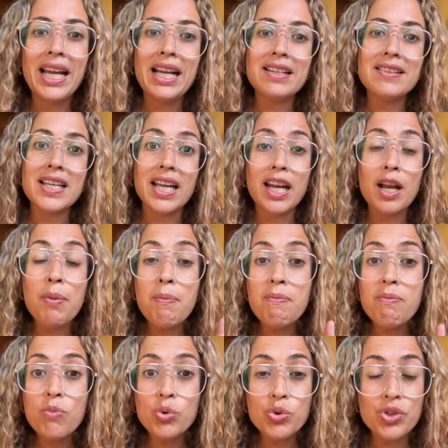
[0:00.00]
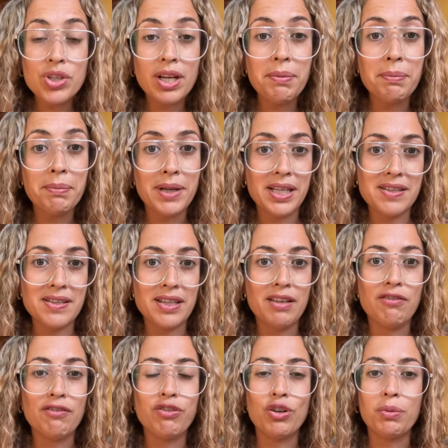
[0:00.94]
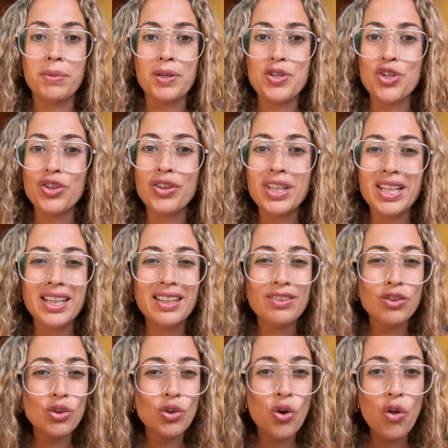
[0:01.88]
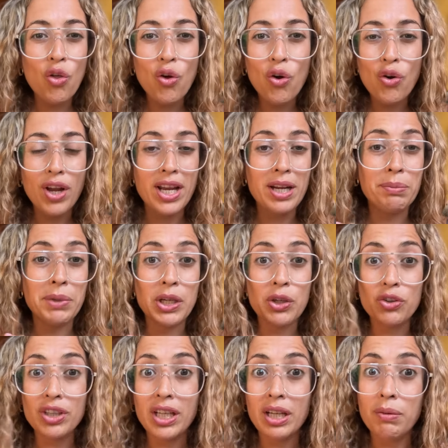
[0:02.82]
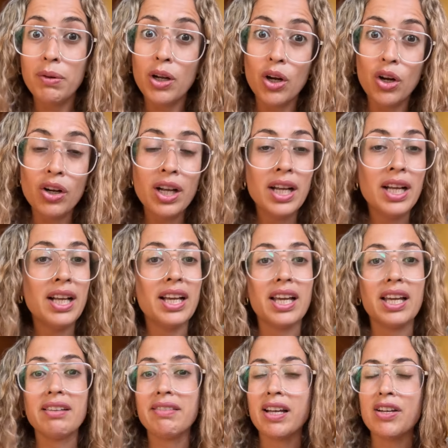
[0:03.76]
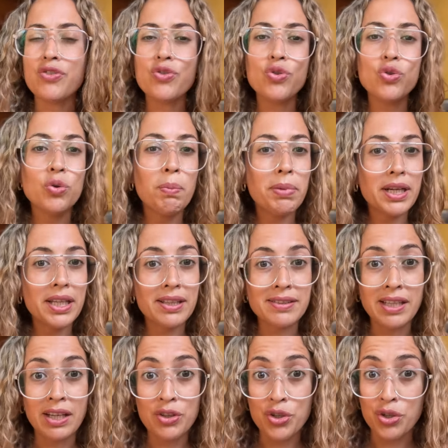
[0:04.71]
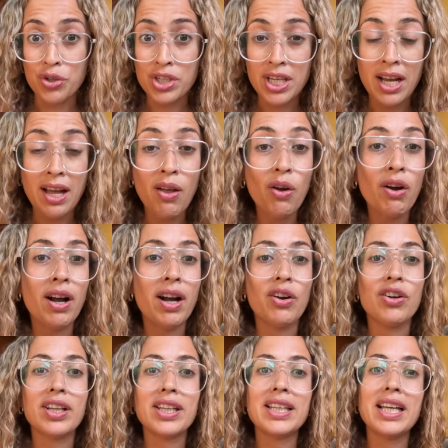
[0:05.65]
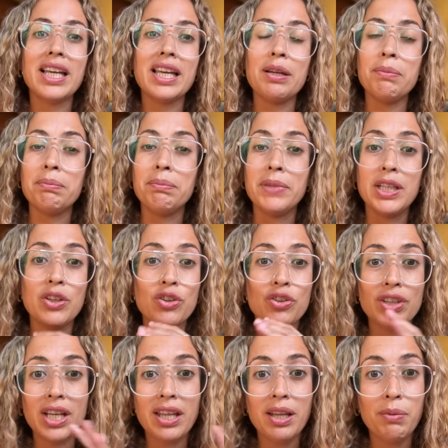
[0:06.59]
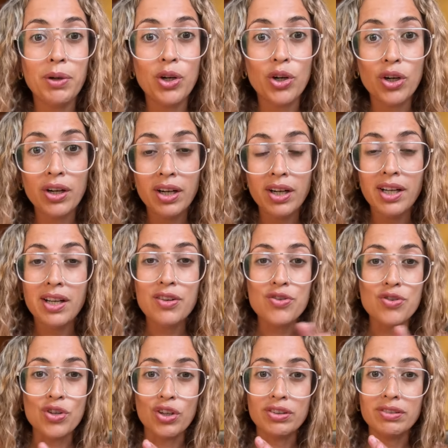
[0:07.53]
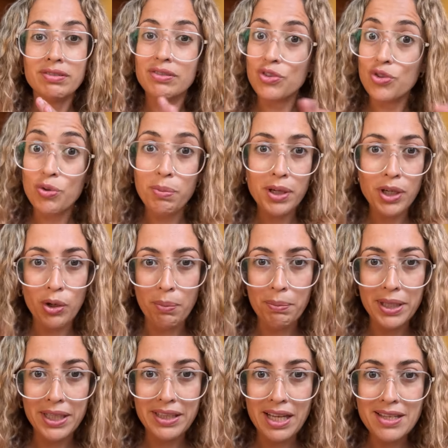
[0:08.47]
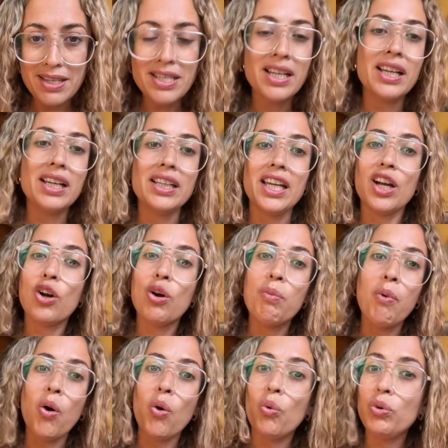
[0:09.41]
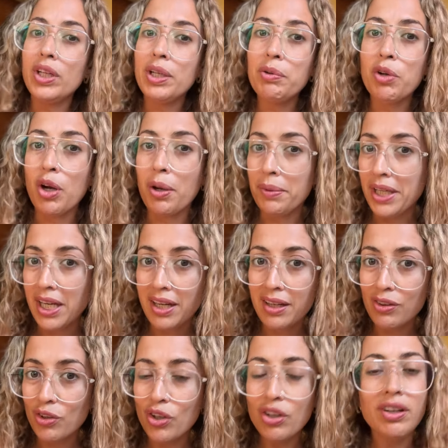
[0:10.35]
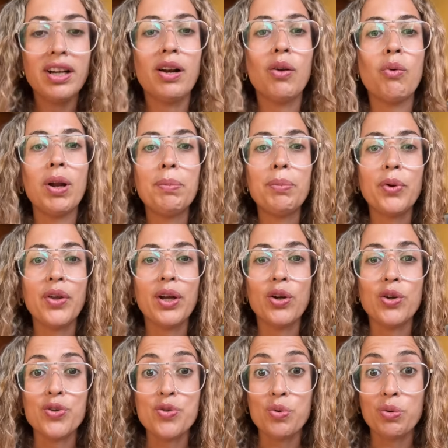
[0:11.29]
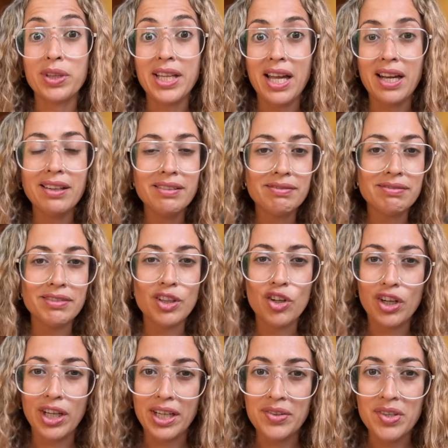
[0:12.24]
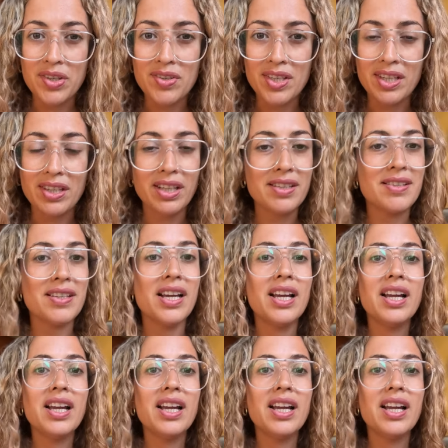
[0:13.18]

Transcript: Si querés mucha más información, tenés todo en mi nota de blog, que está súper desarrollado. Acuérdate que mis notas de blog son súper completas y es como un libro abierto en el cual podés consultar lo que necesites